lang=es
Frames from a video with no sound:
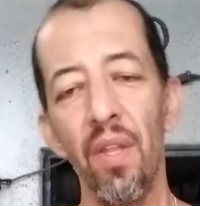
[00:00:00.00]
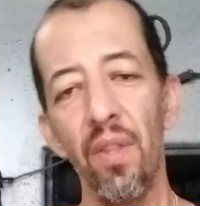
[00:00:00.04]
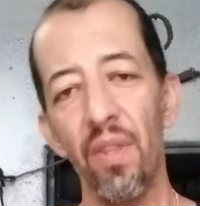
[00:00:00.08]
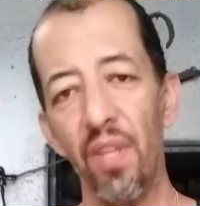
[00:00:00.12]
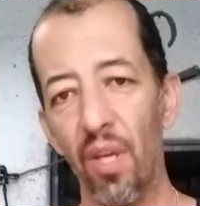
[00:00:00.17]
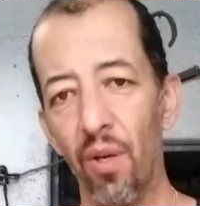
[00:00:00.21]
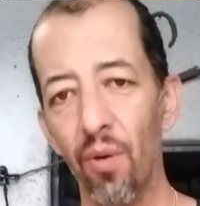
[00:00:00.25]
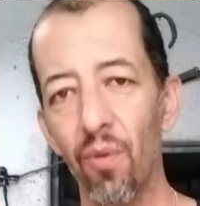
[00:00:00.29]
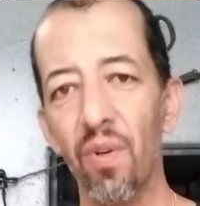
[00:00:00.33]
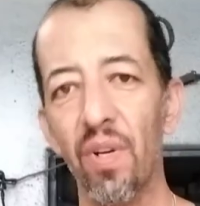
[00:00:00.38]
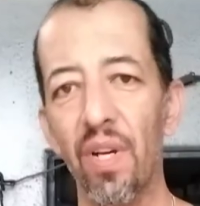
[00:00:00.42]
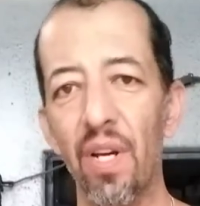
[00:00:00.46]

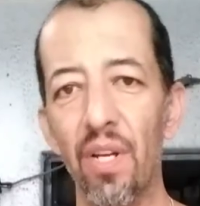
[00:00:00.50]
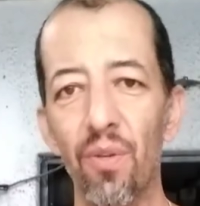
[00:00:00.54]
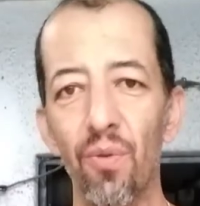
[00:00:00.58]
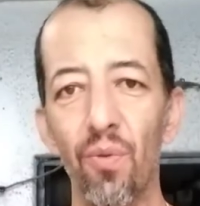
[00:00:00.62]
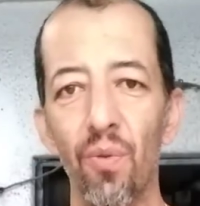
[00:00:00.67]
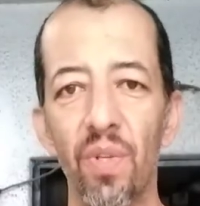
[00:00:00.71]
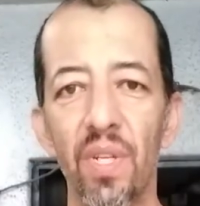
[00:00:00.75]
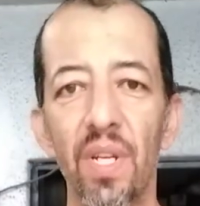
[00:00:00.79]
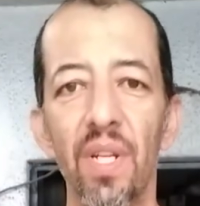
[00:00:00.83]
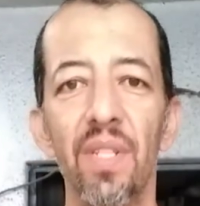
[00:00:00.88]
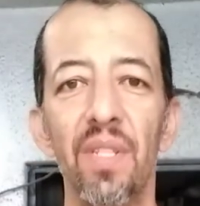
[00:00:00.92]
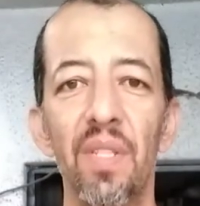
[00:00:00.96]
Tengo
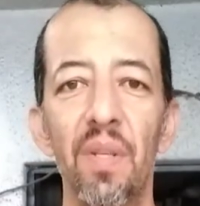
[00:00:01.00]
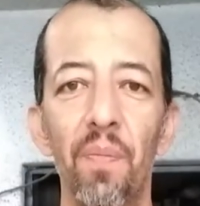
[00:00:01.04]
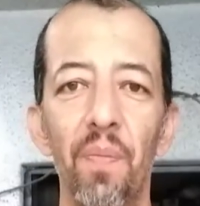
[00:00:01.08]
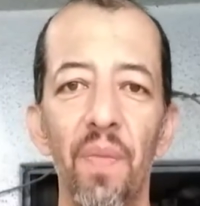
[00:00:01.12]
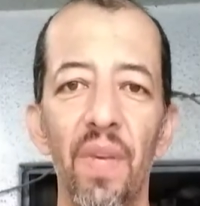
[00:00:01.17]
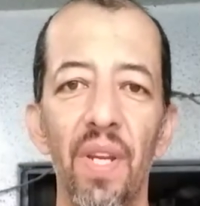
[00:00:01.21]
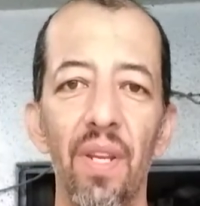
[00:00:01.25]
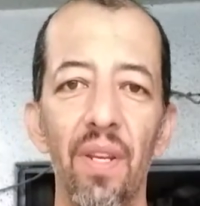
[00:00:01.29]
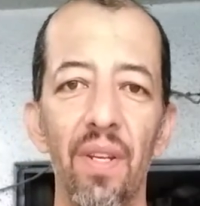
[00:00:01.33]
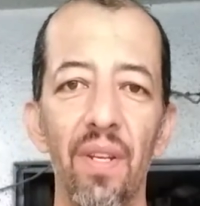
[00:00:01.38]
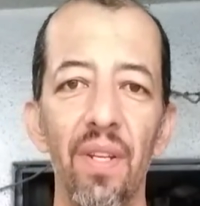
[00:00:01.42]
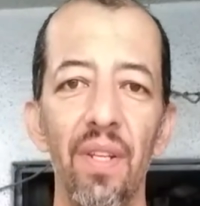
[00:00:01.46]
cachuchas
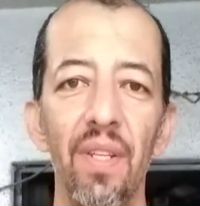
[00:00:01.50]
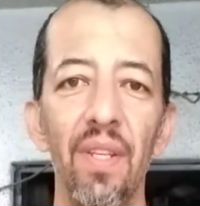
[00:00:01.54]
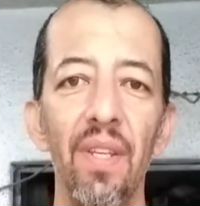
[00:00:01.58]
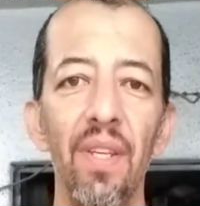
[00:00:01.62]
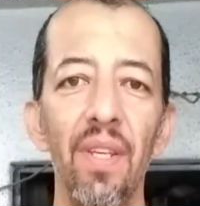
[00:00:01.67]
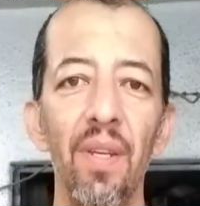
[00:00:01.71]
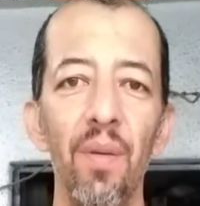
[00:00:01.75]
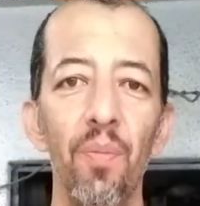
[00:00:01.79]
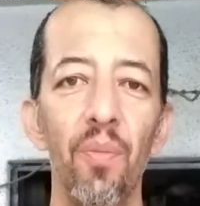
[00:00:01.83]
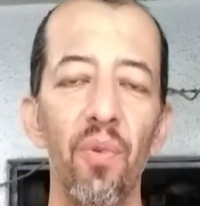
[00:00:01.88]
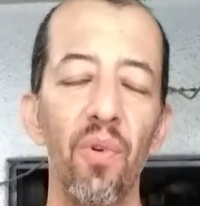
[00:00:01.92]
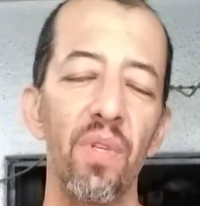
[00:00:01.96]
también
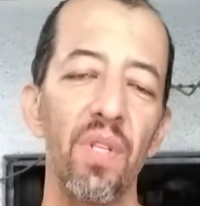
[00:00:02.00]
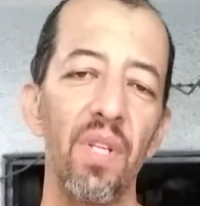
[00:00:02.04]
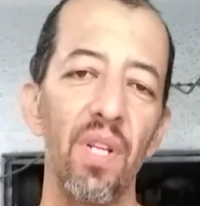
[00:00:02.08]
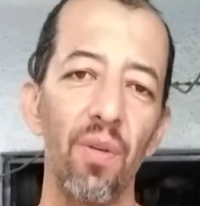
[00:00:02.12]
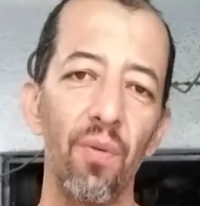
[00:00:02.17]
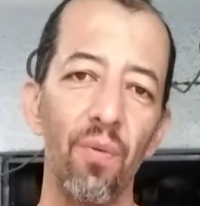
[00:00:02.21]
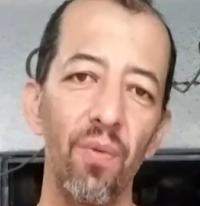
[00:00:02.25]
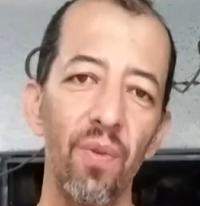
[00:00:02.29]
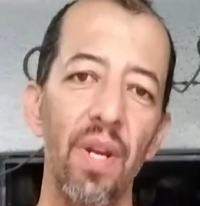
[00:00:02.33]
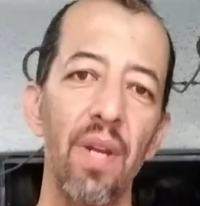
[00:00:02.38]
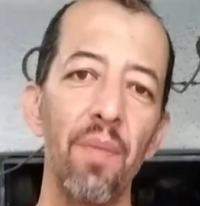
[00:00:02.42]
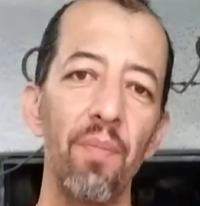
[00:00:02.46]
ahí, por si
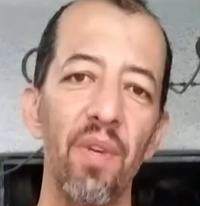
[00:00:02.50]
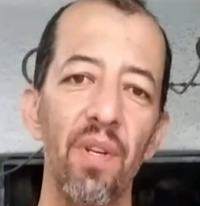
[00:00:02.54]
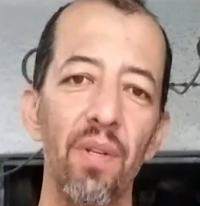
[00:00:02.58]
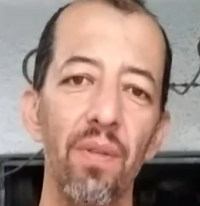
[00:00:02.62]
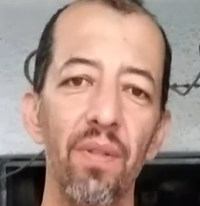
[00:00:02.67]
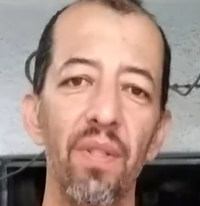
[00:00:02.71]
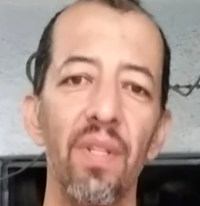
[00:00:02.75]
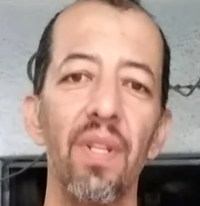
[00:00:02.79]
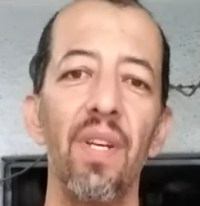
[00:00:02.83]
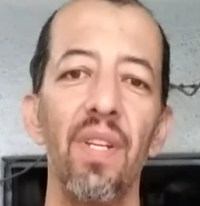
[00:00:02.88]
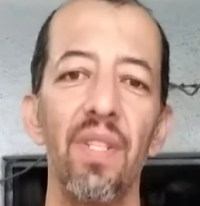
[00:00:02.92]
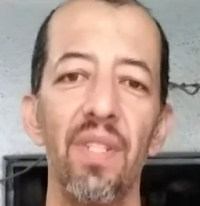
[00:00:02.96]
alguna
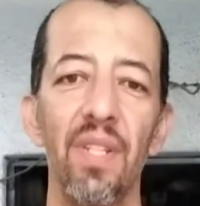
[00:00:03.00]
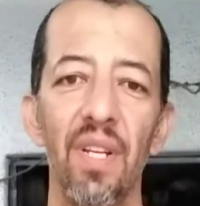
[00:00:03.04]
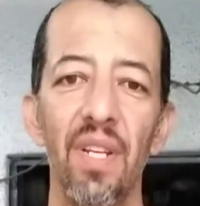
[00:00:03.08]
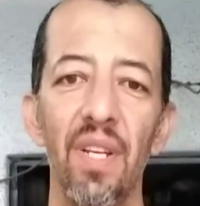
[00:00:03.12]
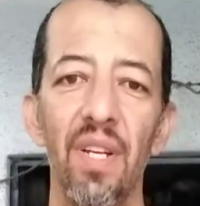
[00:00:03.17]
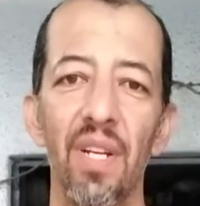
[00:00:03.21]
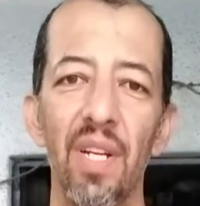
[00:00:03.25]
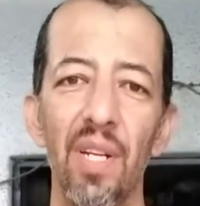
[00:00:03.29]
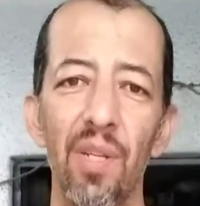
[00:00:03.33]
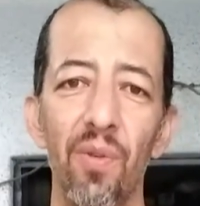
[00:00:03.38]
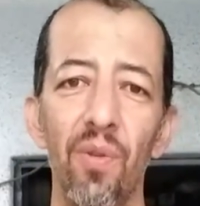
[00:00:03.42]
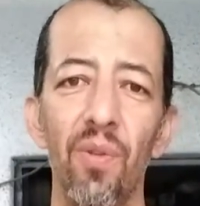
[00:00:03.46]
persona desea
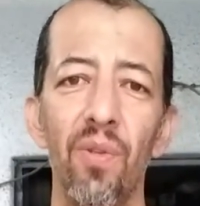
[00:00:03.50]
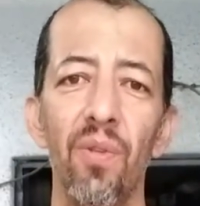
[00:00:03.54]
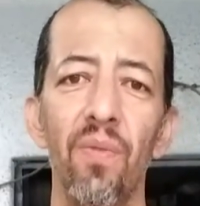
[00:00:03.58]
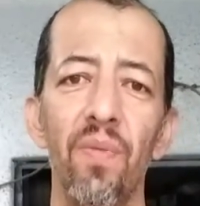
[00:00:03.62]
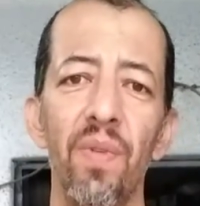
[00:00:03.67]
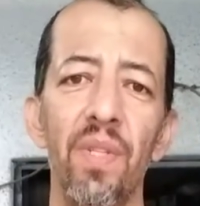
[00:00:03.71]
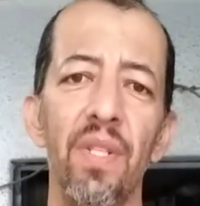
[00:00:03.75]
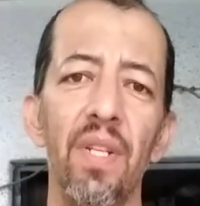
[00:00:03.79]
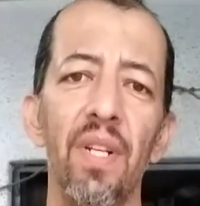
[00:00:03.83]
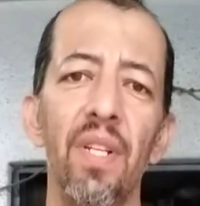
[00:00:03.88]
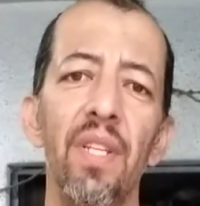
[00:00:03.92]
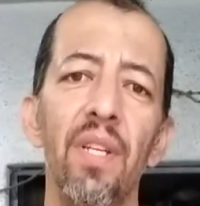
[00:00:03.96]
la cachucha
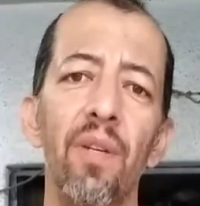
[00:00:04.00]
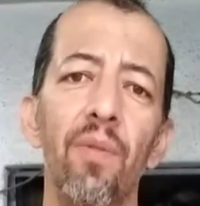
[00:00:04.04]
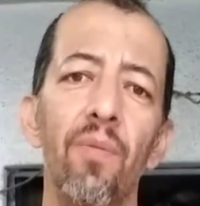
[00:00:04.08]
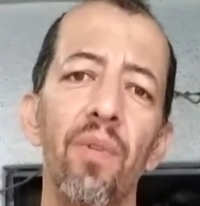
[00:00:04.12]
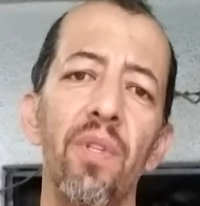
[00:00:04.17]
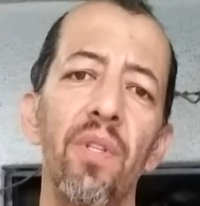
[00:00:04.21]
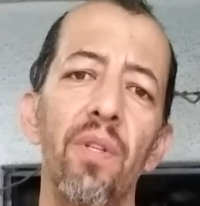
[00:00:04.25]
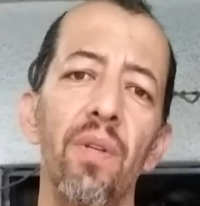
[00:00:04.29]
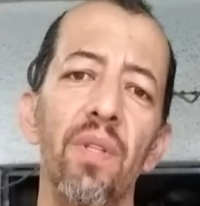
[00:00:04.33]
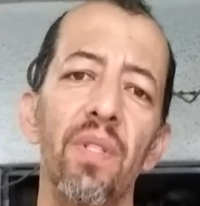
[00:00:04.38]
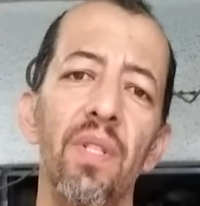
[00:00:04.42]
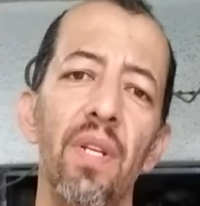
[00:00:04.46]
oficial de
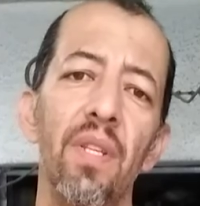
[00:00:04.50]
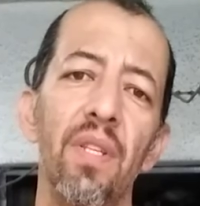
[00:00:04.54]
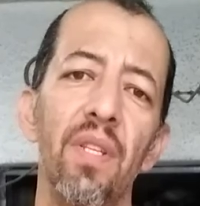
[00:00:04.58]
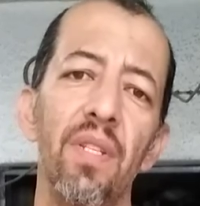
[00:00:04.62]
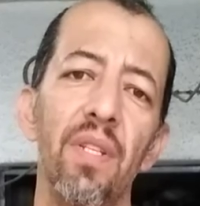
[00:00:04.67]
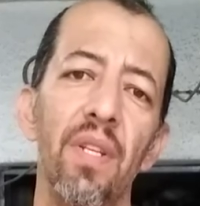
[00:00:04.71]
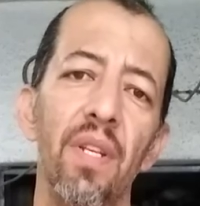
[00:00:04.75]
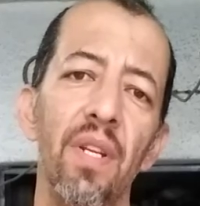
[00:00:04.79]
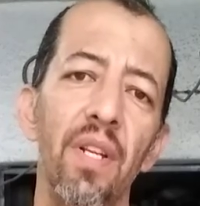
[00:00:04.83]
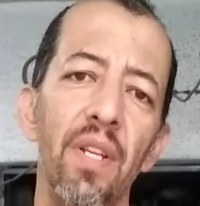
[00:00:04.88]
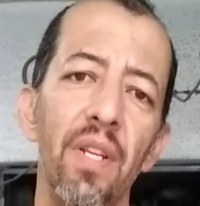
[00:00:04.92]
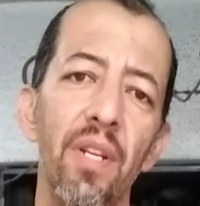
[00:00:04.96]
Cuchillos
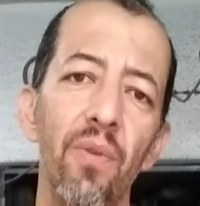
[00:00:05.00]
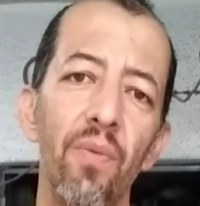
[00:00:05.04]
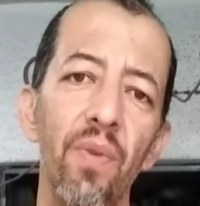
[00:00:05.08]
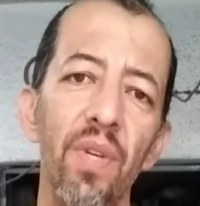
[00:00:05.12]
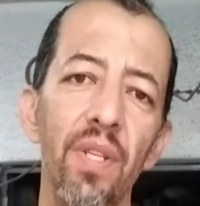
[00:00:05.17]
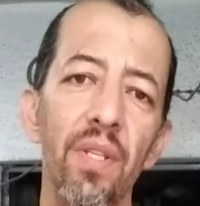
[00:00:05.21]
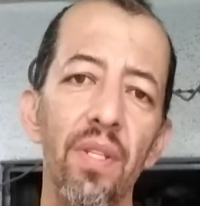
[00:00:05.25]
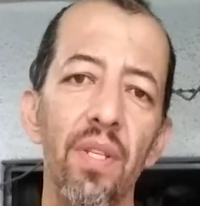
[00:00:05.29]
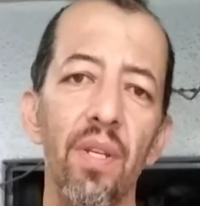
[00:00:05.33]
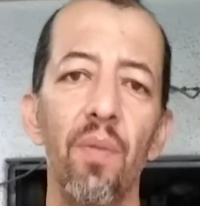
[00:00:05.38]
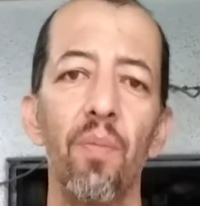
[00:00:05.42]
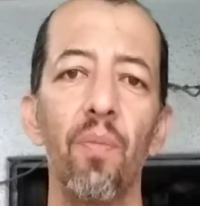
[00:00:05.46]
Artesanales
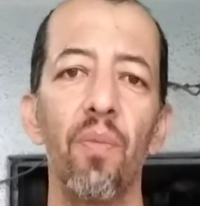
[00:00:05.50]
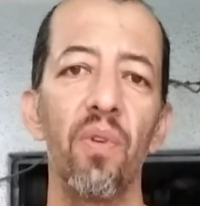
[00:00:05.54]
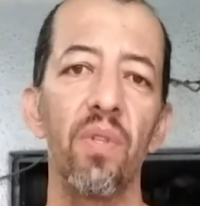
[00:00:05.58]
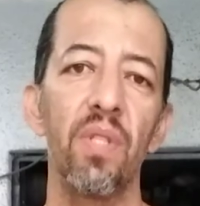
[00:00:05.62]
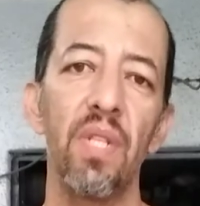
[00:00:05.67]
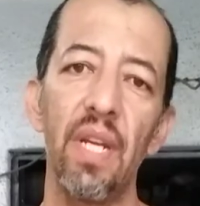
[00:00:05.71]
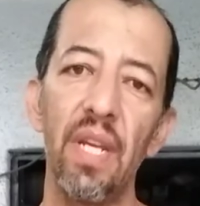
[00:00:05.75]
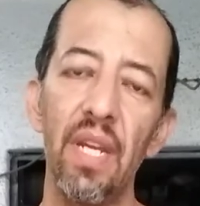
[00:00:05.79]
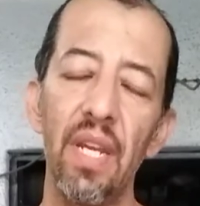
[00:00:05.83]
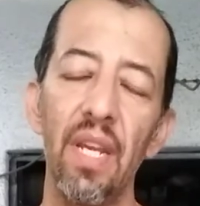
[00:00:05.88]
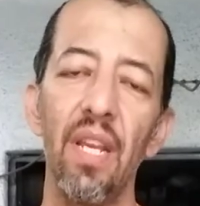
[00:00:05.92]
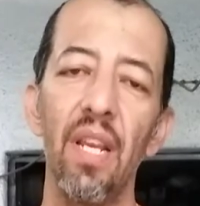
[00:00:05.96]
Ruiz, pues
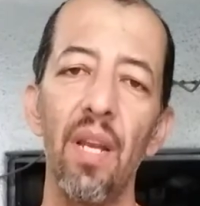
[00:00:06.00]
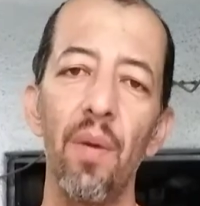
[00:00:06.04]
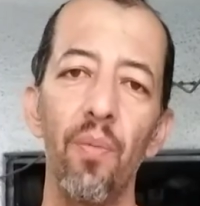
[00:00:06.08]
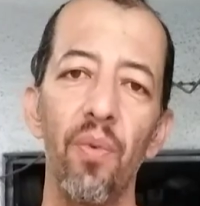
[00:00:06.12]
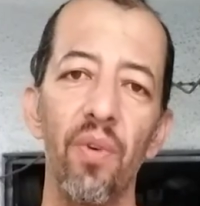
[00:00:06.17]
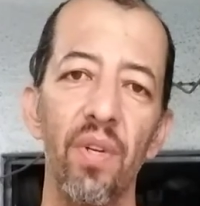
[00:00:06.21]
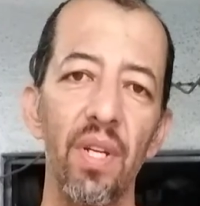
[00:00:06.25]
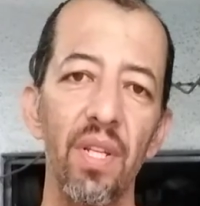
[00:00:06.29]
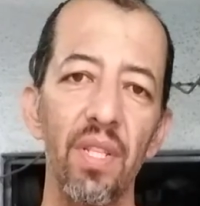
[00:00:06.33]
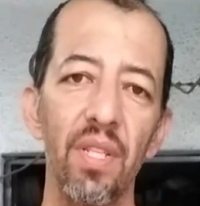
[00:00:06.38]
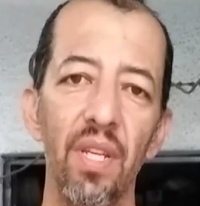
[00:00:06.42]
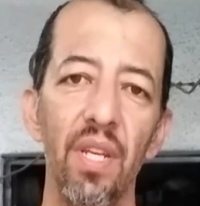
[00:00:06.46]
ahí la
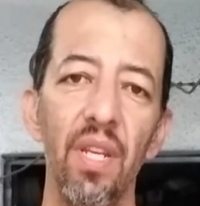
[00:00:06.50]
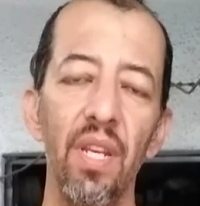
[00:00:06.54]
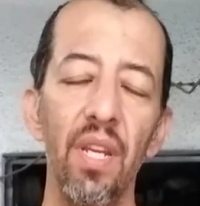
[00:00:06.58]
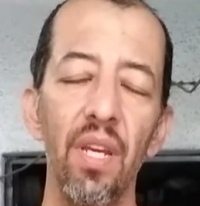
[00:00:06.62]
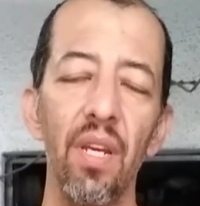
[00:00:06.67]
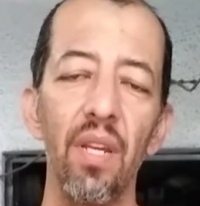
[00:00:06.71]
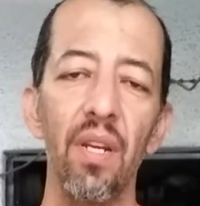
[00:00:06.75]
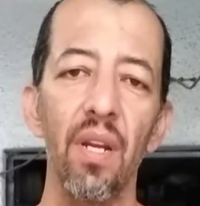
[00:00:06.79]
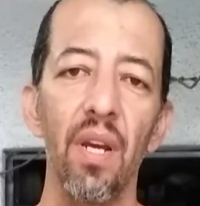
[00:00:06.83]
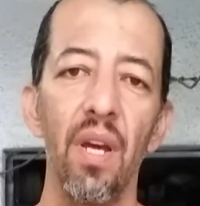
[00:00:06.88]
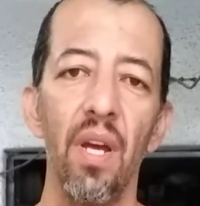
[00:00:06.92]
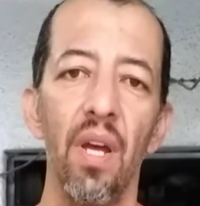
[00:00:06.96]
puede
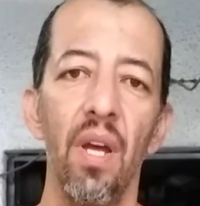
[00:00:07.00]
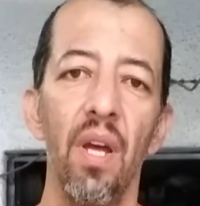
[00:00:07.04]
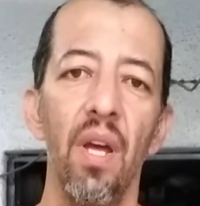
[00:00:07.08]
adquirir.